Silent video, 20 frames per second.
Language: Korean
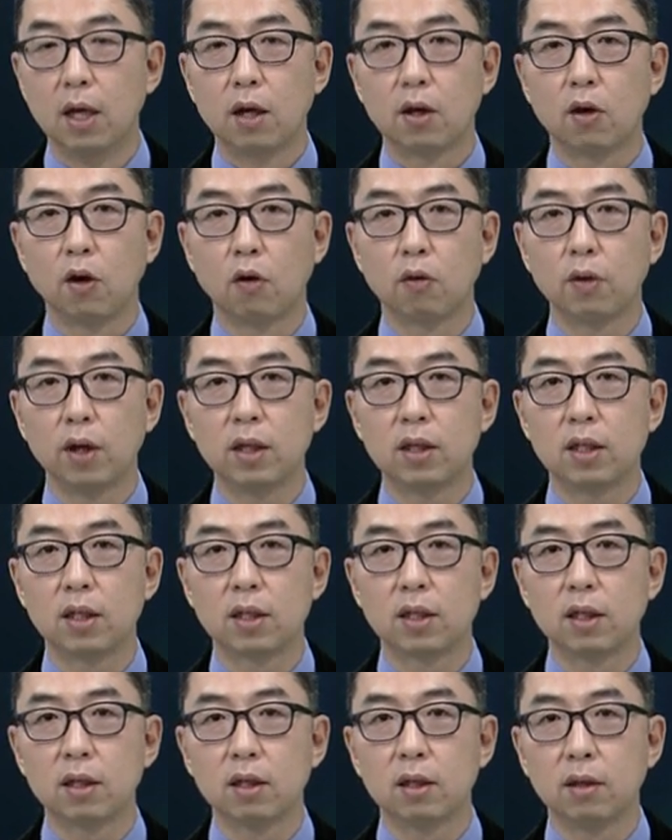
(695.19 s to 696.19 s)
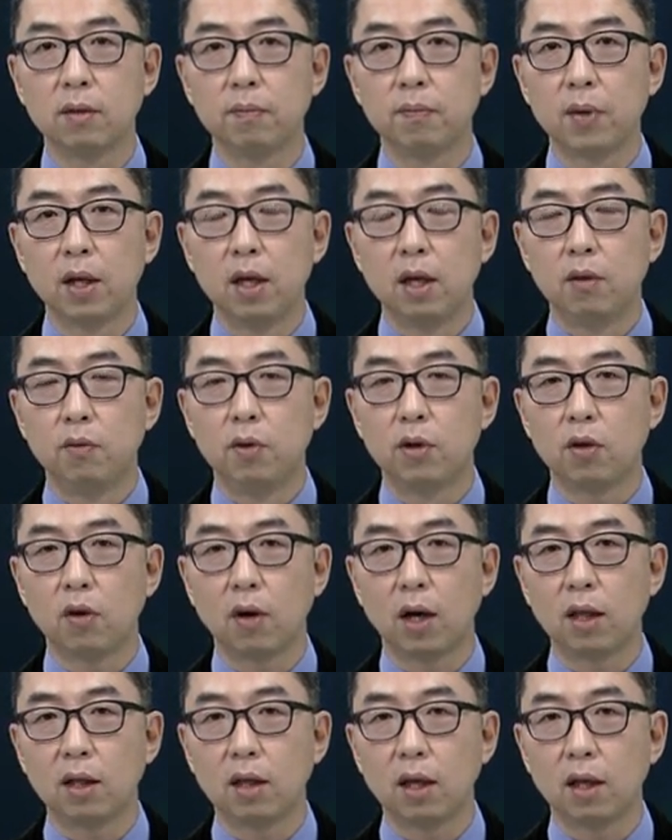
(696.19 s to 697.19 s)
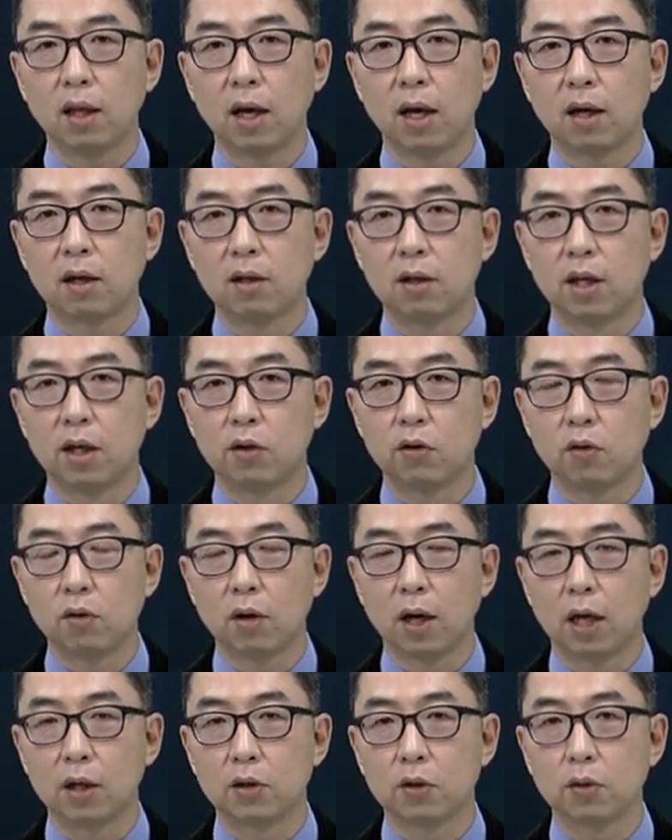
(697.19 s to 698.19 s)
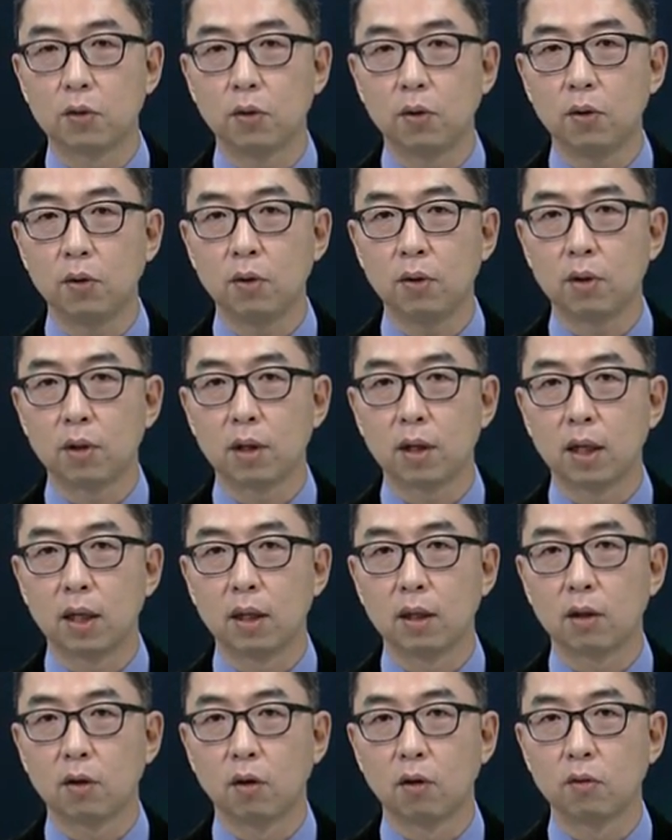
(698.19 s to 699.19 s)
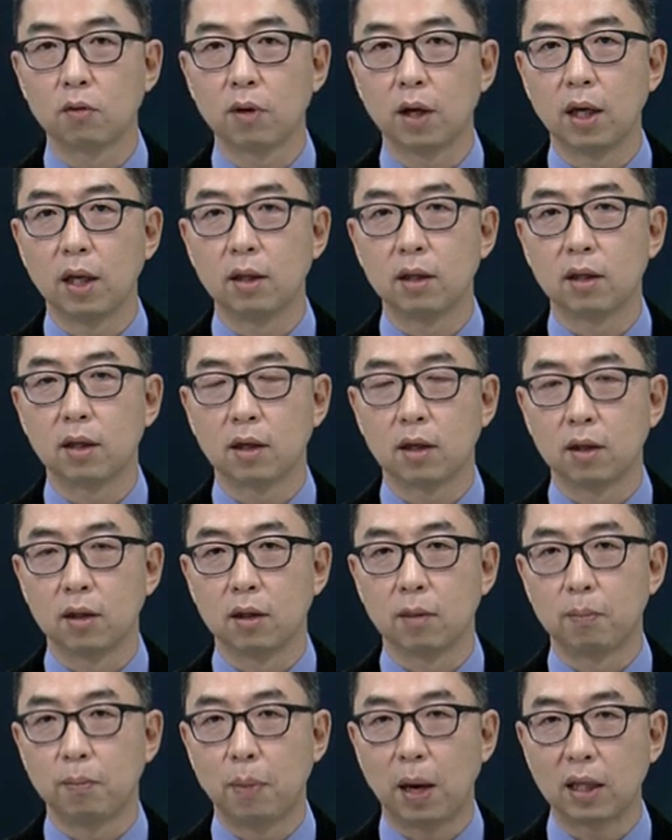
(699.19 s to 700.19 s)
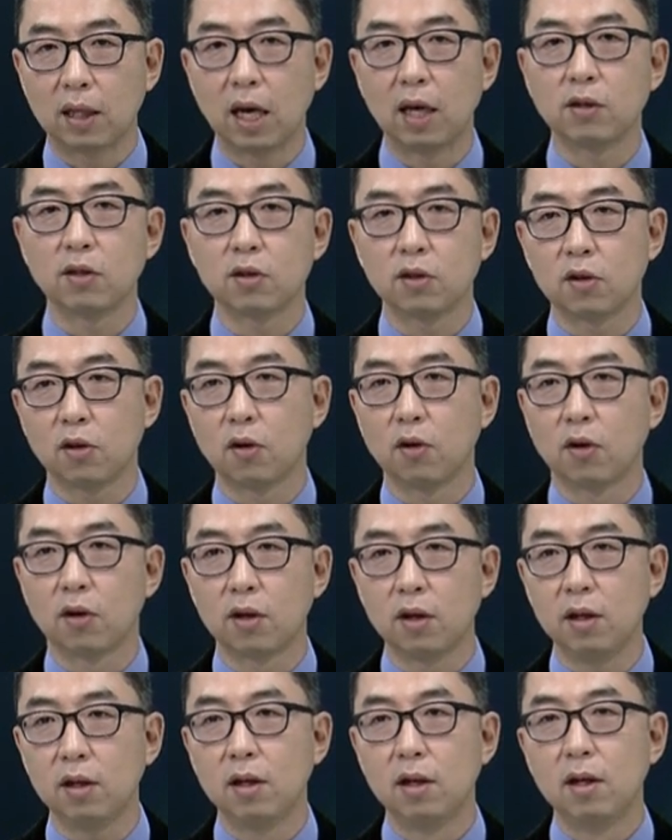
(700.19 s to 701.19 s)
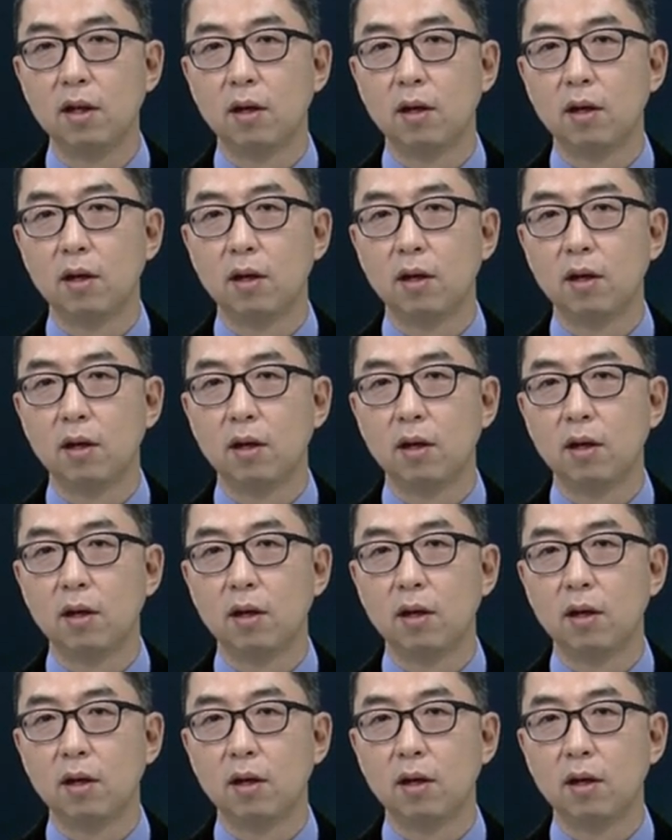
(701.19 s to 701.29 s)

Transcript: 결국엔 지금 위성 안테나 그 기술을 가지고 그러니까 결국엔 그 바다에서 쓰던 거를